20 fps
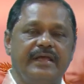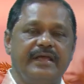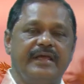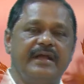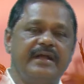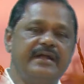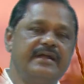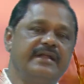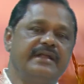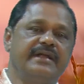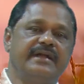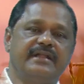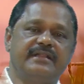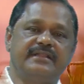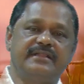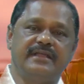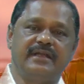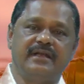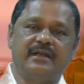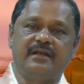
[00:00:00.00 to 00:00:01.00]
இரண்டு
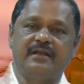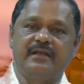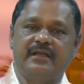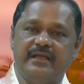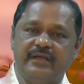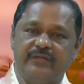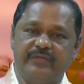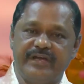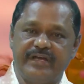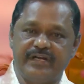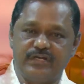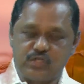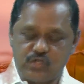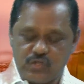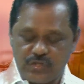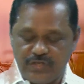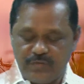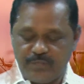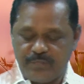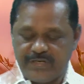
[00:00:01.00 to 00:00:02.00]
இடத்தில் இவைகள்
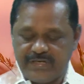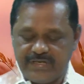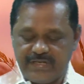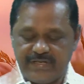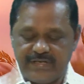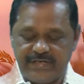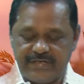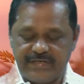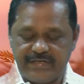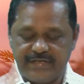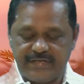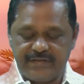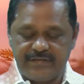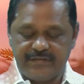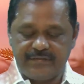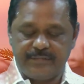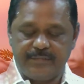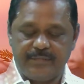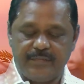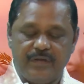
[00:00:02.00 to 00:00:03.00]
சொல்லப்பட்டு இருக்கிறது
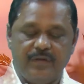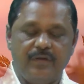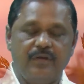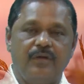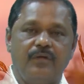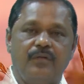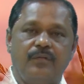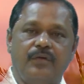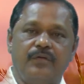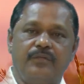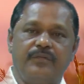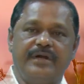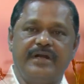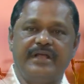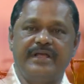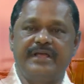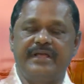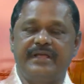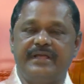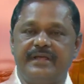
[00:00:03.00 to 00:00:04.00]

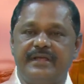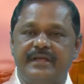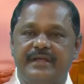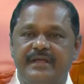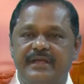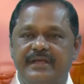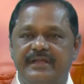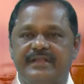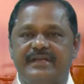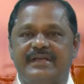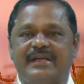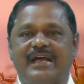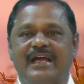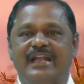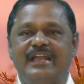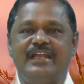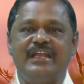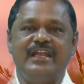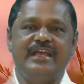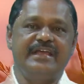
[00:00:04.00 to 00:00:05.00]
ஒருவேளை இது
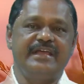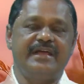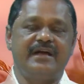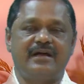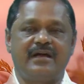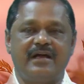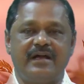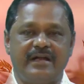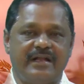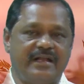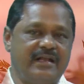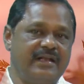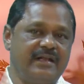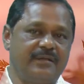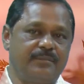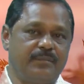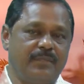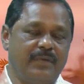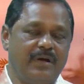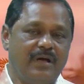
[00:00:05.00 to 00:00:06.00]
கலிலேயா
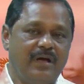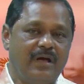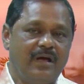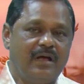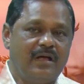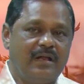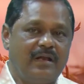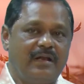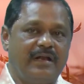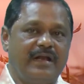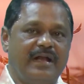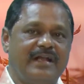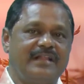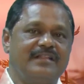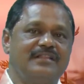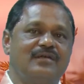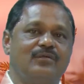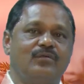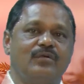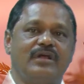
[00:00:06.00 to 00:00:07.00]
கடலில்
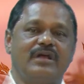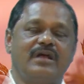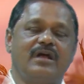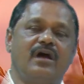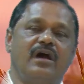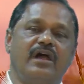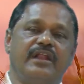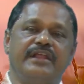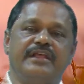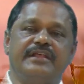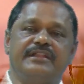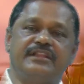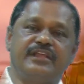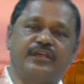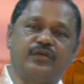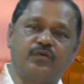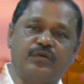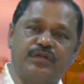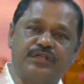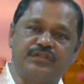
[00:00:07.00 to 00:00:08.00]
நடந்த ஒரு காரியத்தை
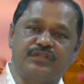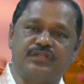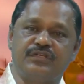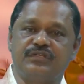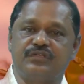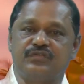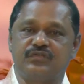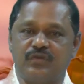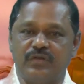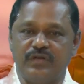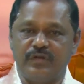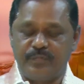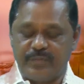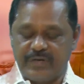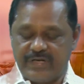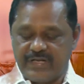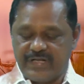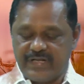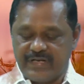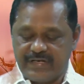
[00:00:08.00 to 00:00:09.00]
குறித்து
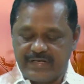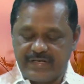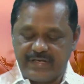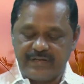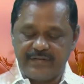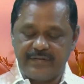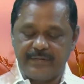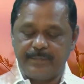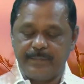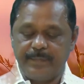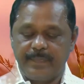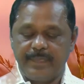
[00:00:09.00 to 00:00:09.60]
சொல்லப்பட்டு இருக்கிறது